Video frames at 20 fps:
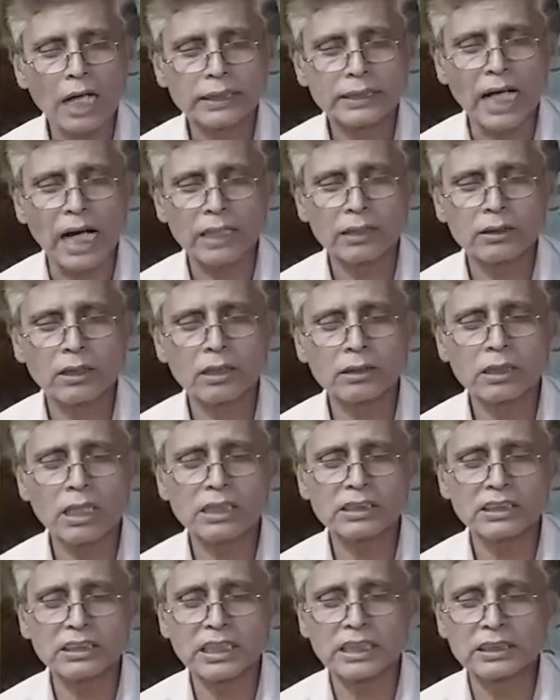আর
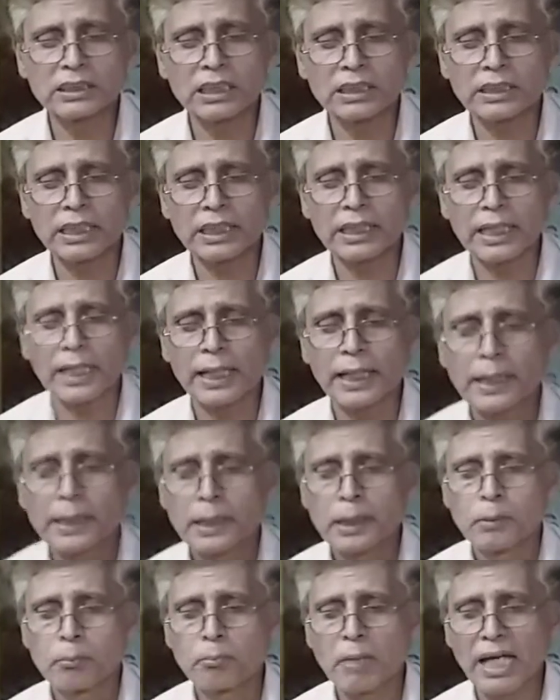ডালটনগঞ্জ স্টেশন থেকে
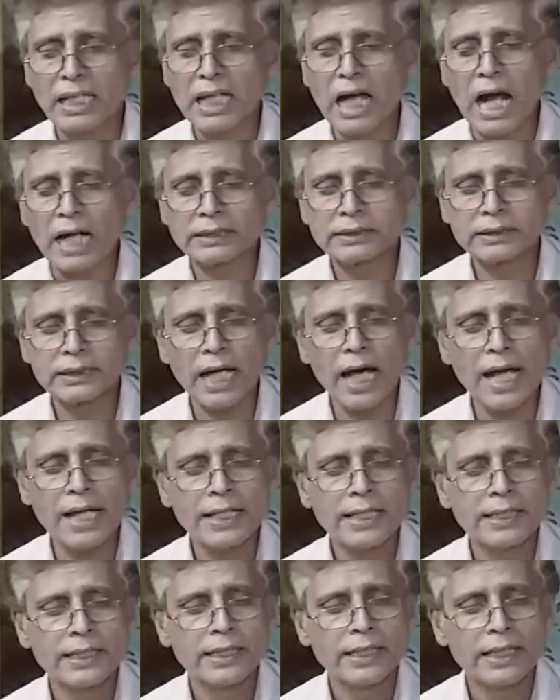বেলা আটটায়
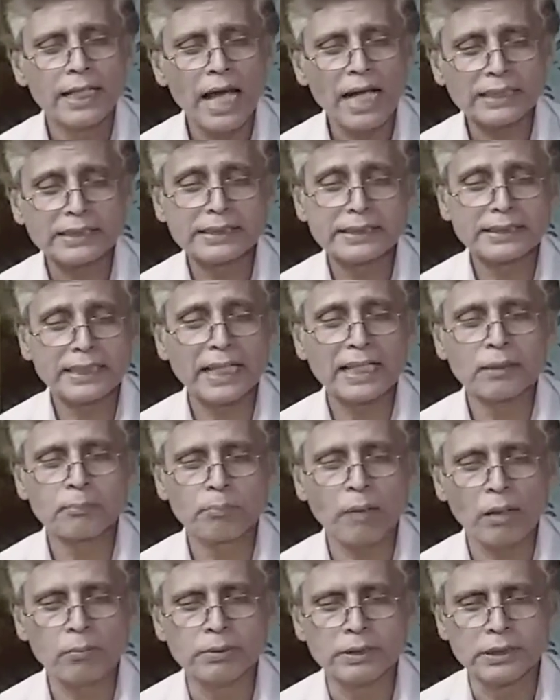একটি ট্রেন
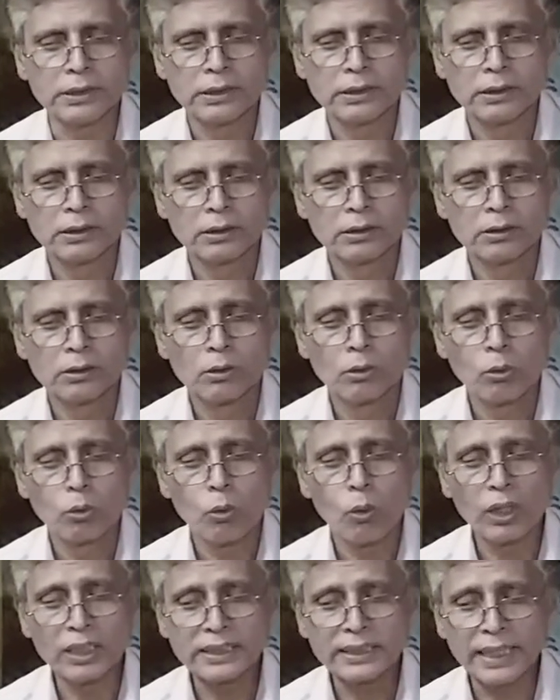পাবি
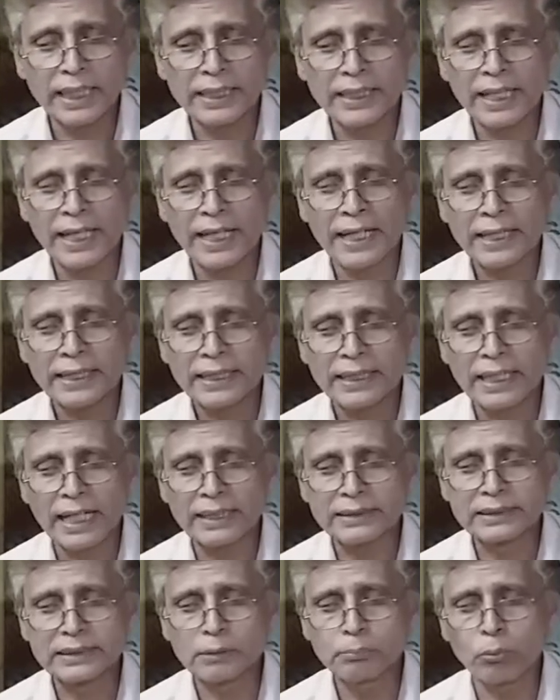ওই ট্রেনে
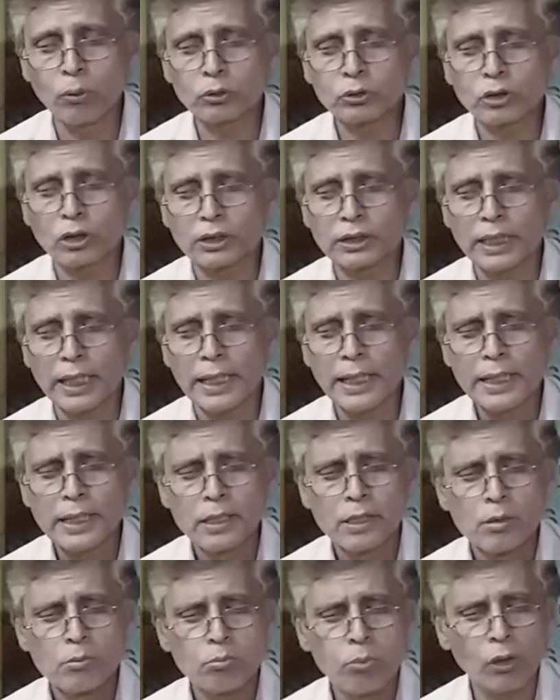কেঁচকি পৌঁছতে
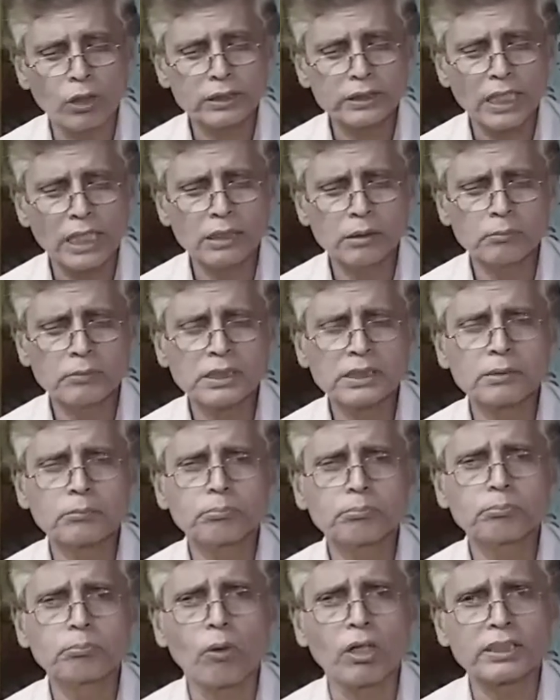পঁয়তাল্লিশ মিনিট
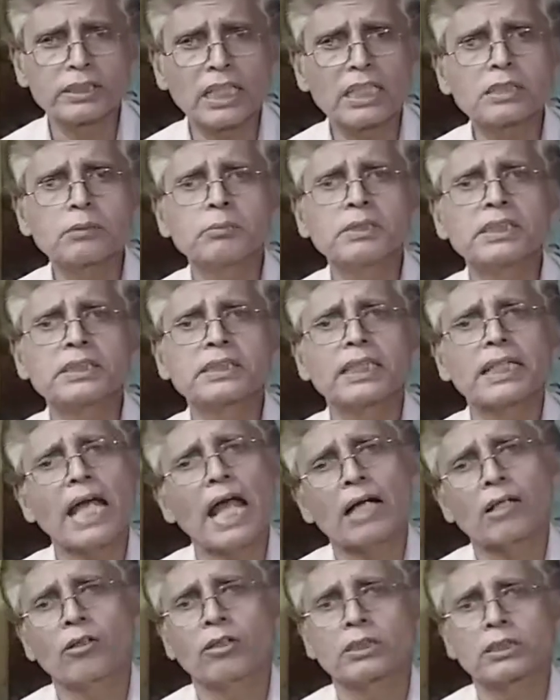পঁয়তাল্লিশ মিনিট থেকে
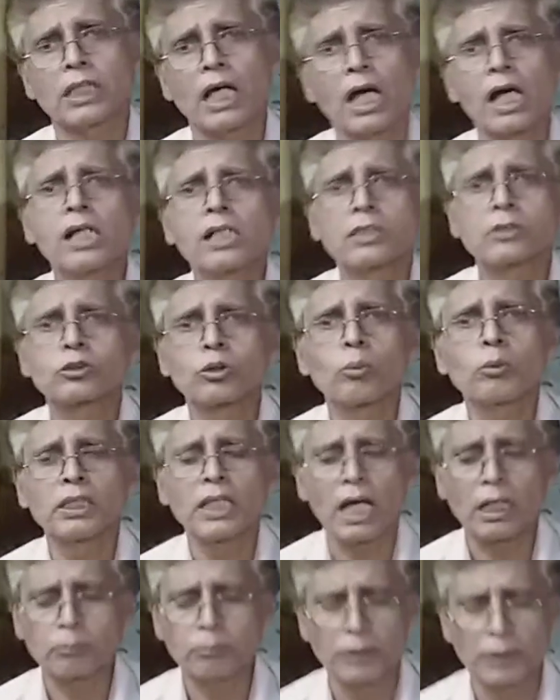এক ঘন্টা সময়
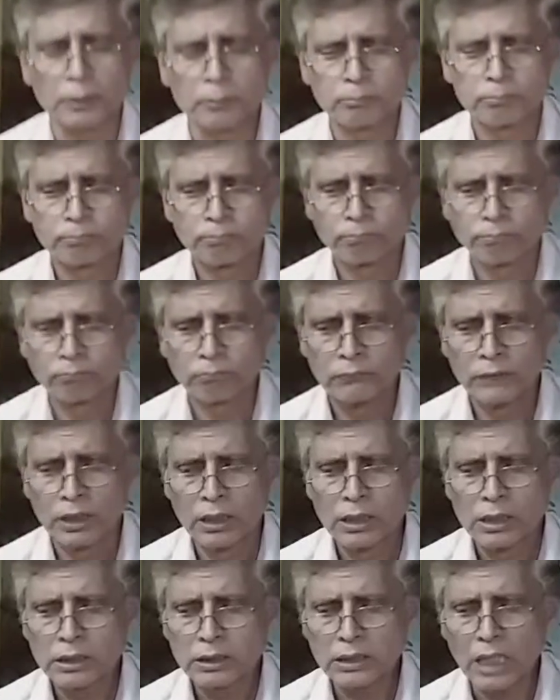লাগবে
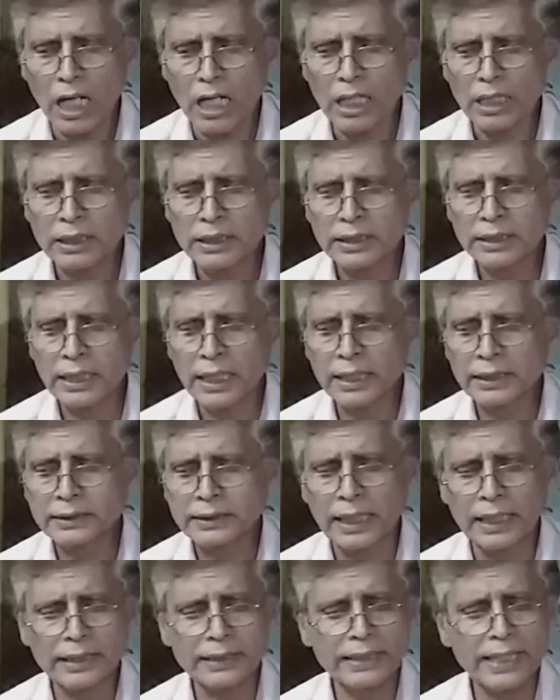সারাদিনে
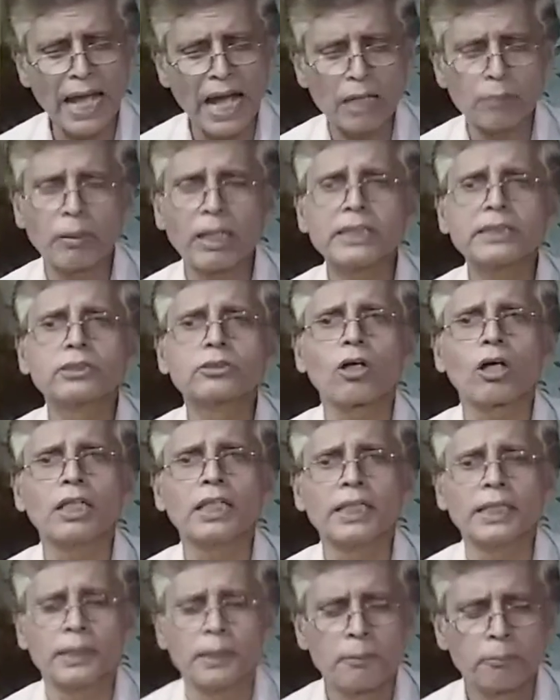ট্রেনটি একবারই
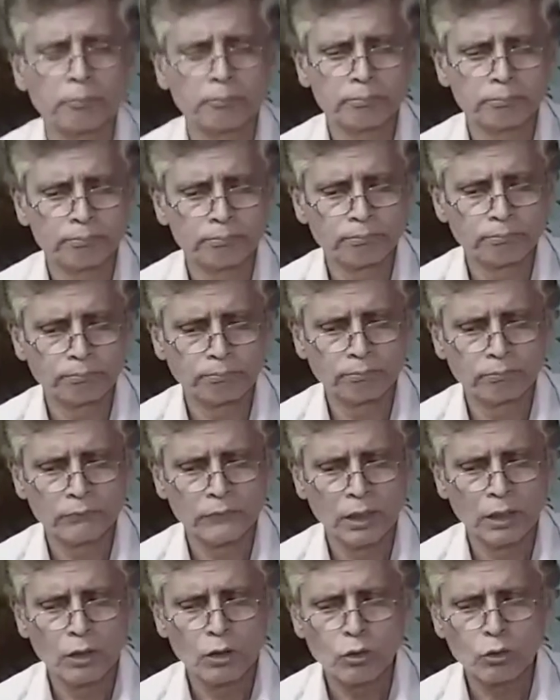চলে
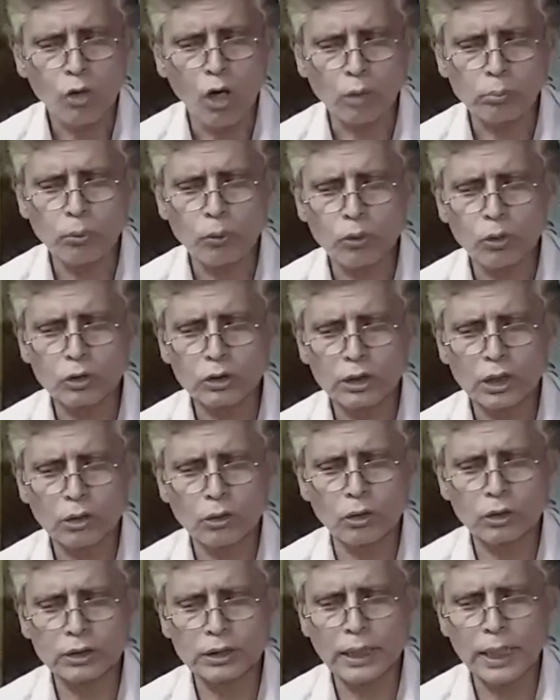গল্প করতে
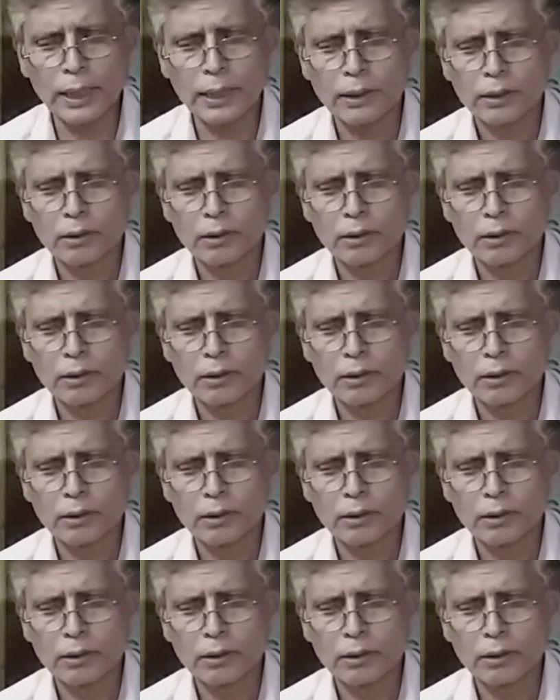করতে